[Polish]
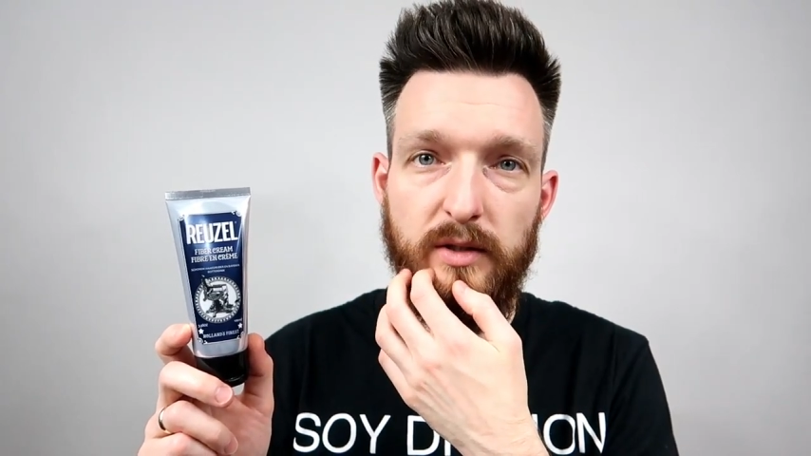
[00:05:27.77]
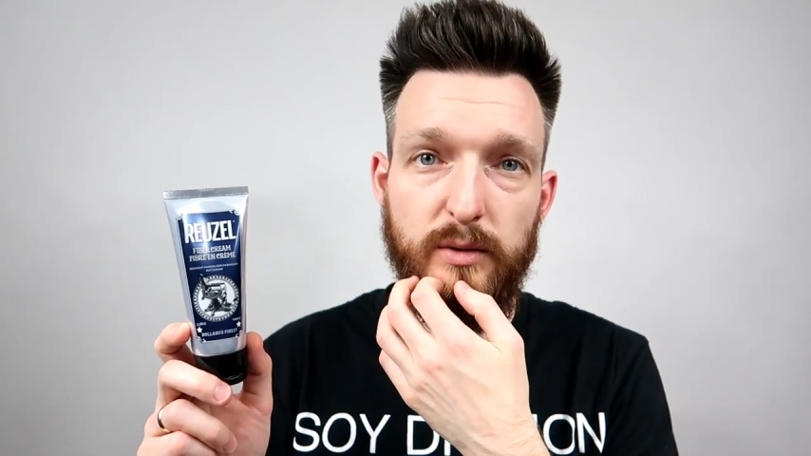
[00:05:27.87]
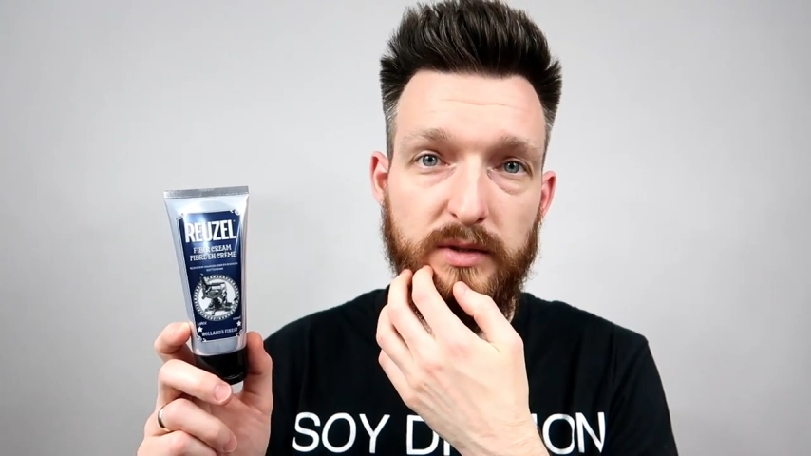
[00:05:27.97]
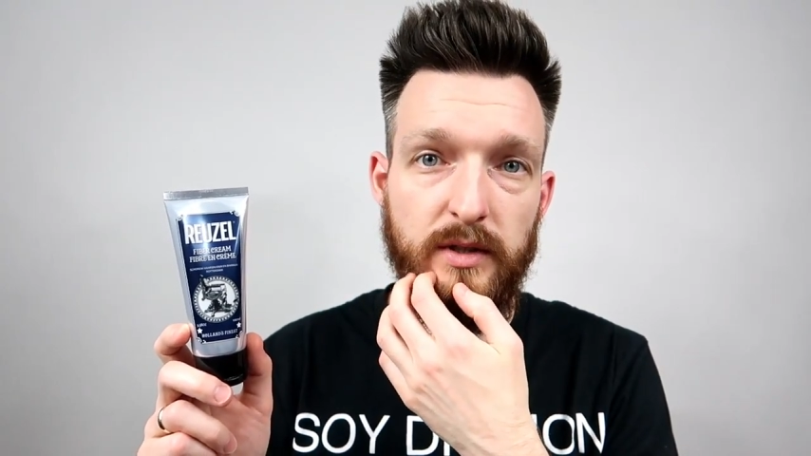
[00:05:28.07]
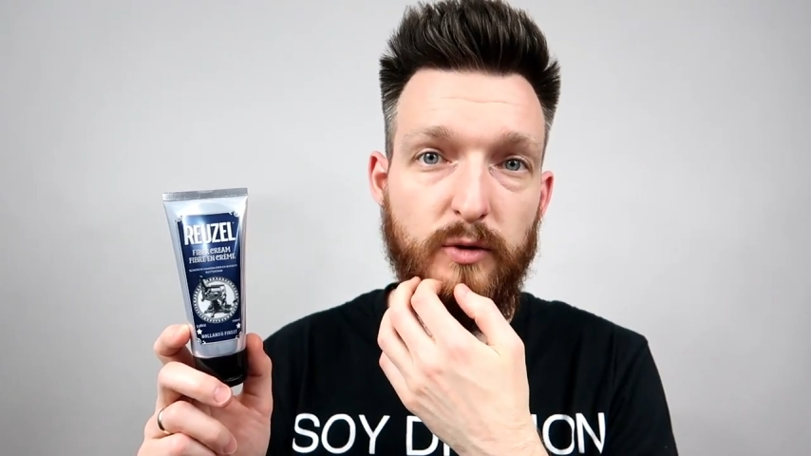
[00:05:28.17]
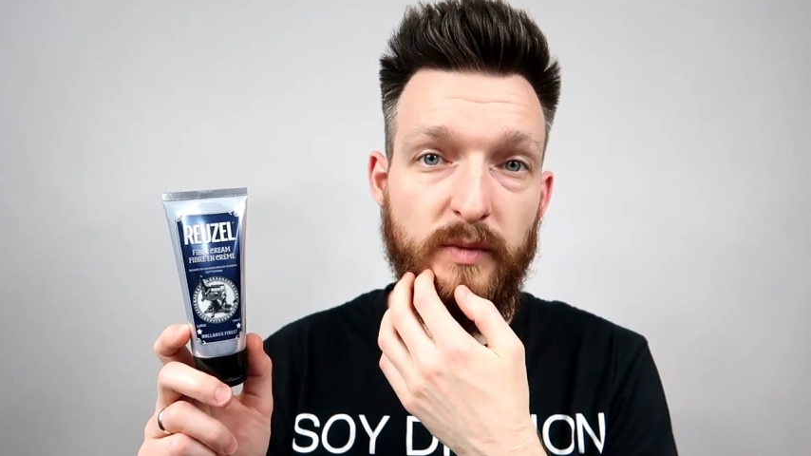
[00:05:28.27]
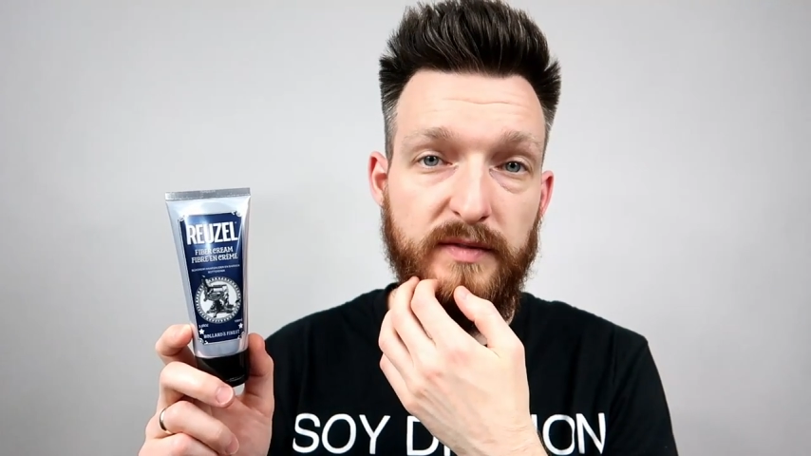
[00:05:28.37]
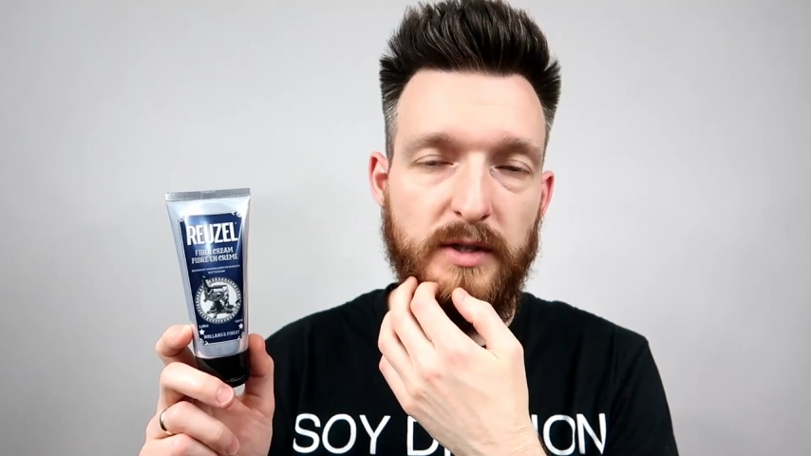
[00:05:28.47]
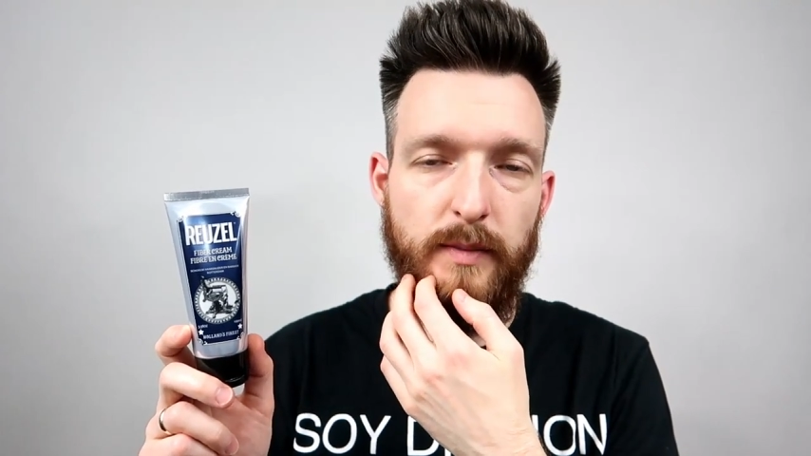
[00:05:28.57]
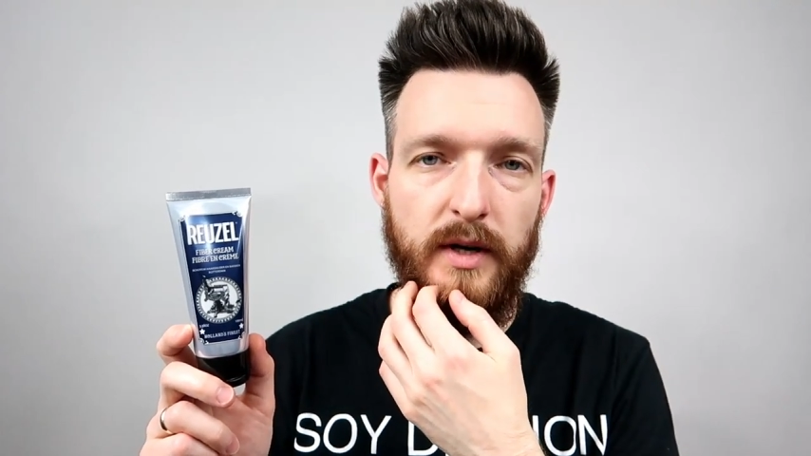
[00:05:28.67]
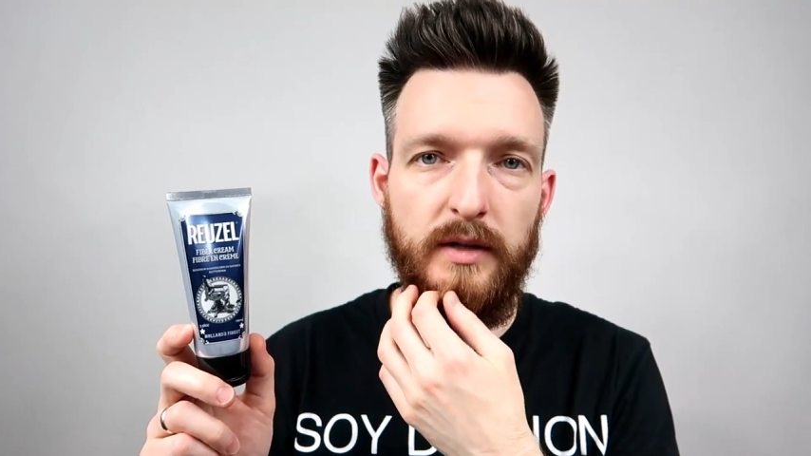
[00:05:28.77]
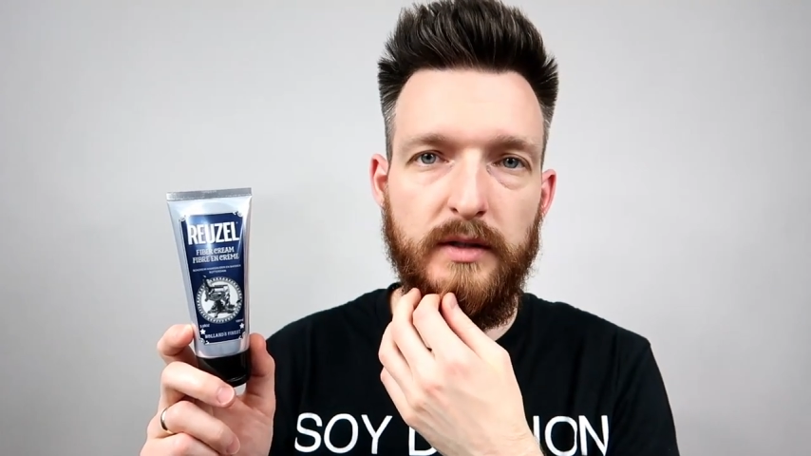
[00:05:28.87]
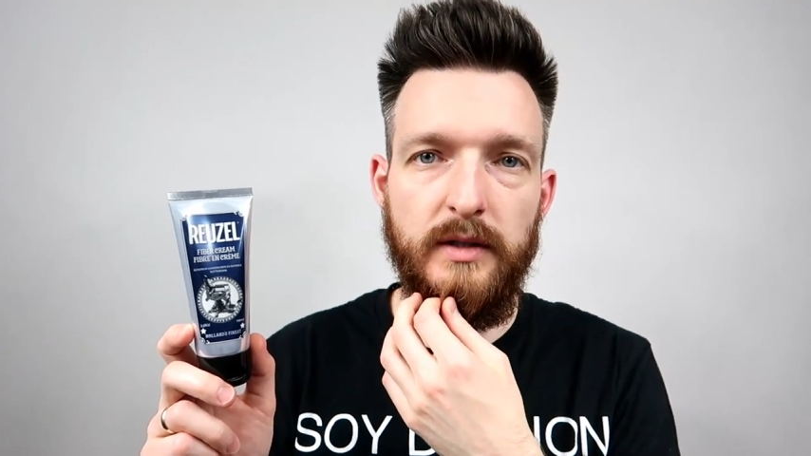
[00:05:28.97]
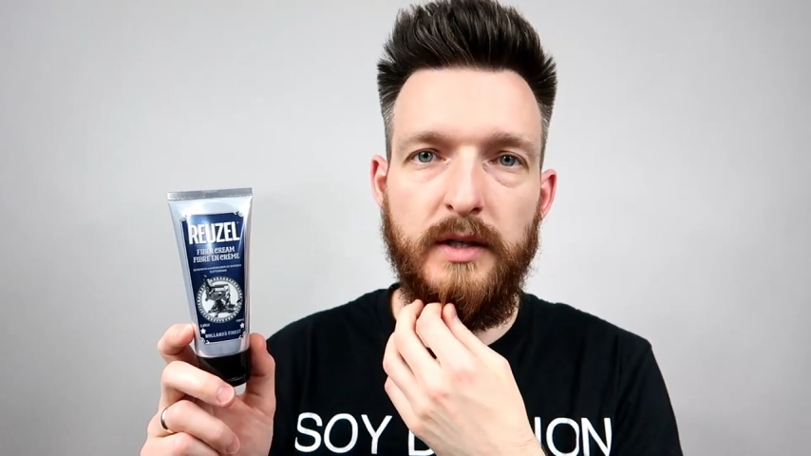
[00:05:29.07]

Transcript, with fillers: Ruzel umie w zapachy.